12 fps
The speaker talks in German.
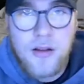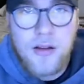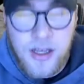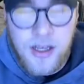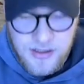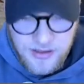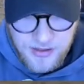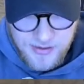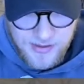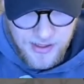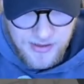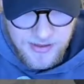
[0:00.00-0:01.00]
es ist das
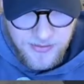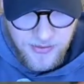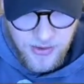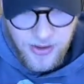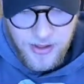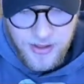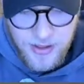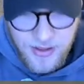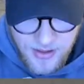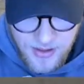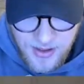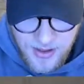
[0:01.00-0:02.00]
letzte für heute.
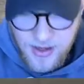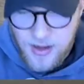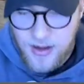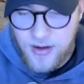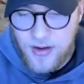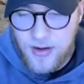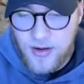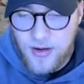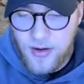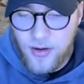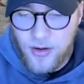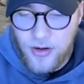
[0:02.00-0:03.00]

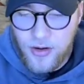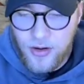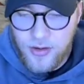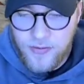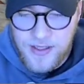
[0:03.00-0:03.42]
Und wenn